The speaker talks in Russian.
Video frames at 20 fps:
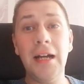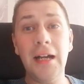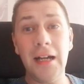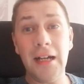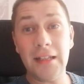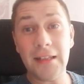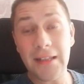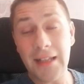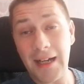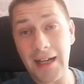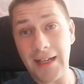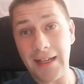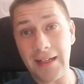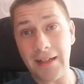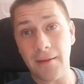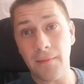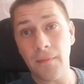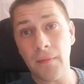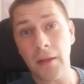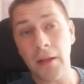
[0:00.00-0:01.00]

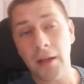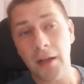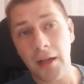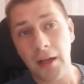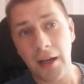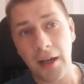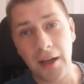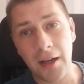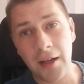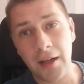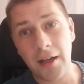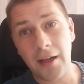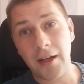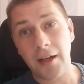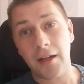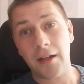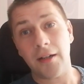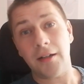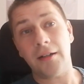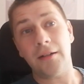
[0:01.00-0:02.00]
Далее.
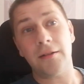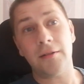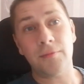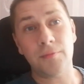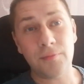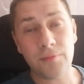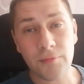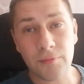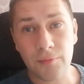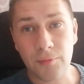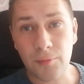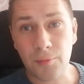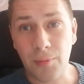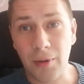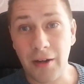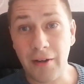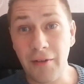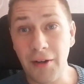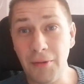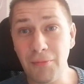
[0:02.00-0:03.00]
А,
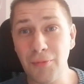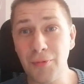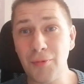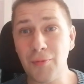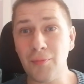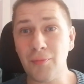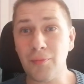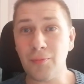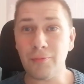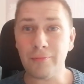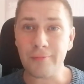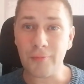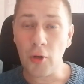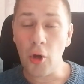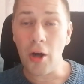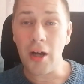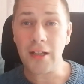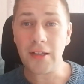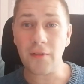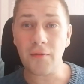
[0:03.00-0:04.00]
поговорим,
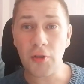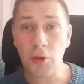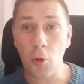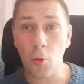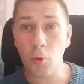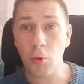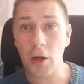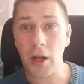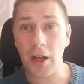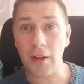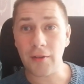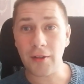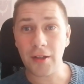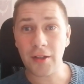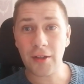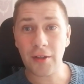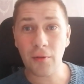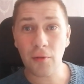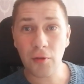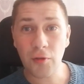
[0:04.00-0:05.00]
но это все уран,
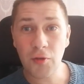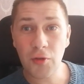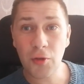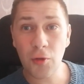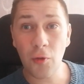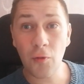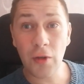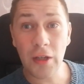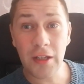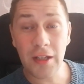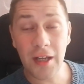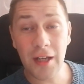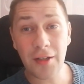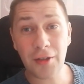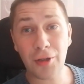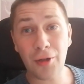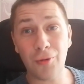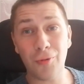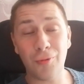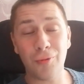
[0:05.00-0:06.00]
это вот все
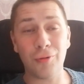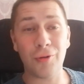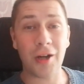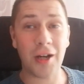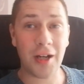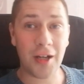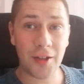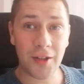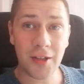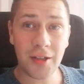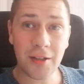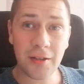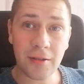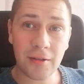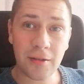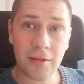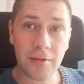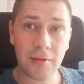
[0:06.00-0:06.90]
влияние урана.